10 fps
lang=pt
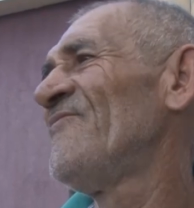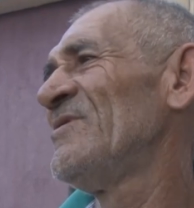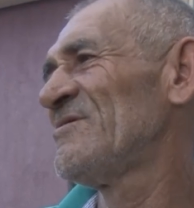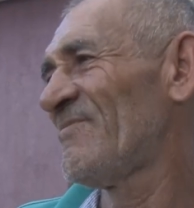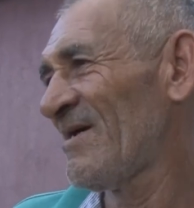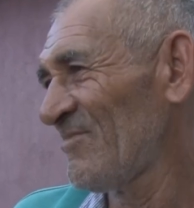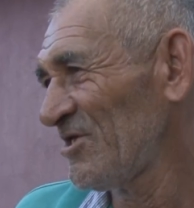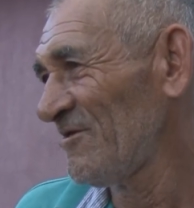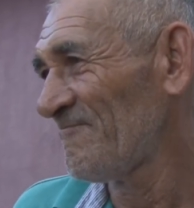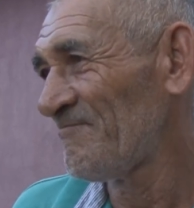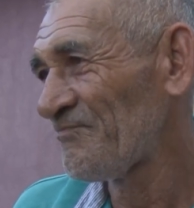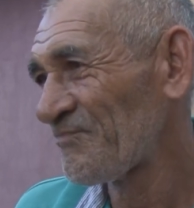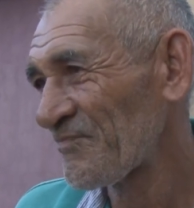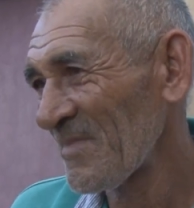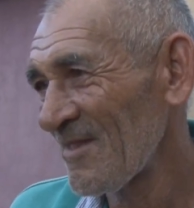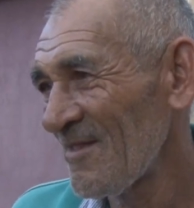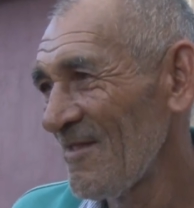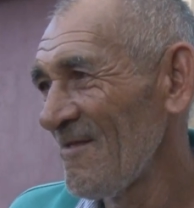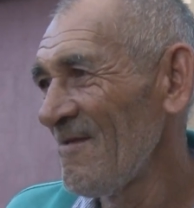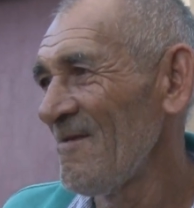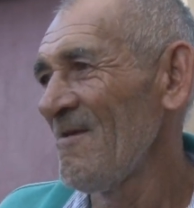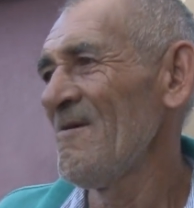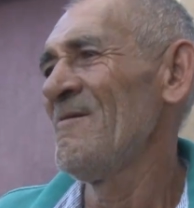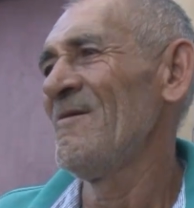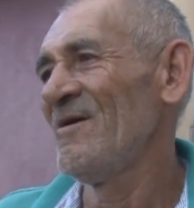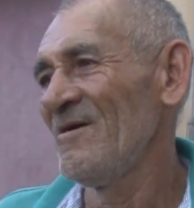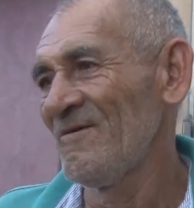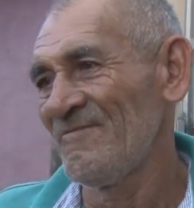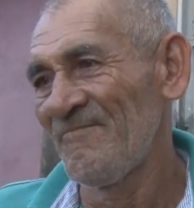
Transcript: mas então, para não piorar, para, é, tá?